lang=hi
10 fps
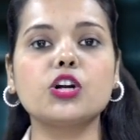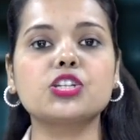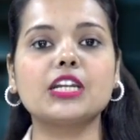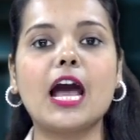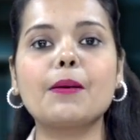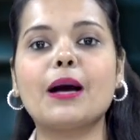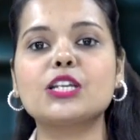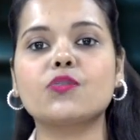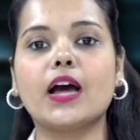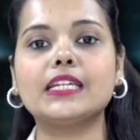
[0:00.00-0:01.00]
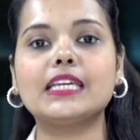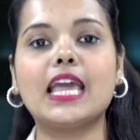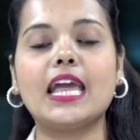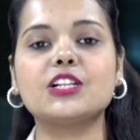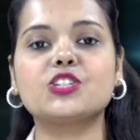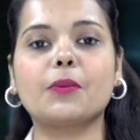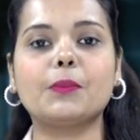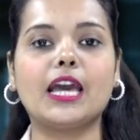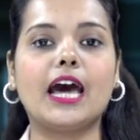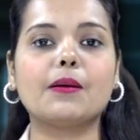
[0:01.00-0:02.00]
और चिराग पासवान की
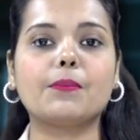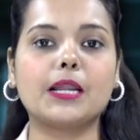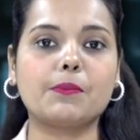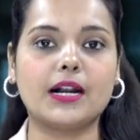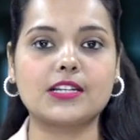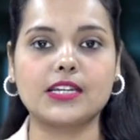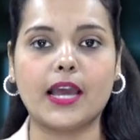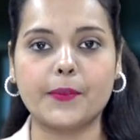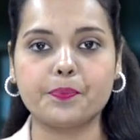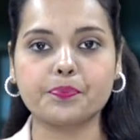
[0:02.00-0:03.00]
एलजेपीआर बड़ी पार्टियां हैं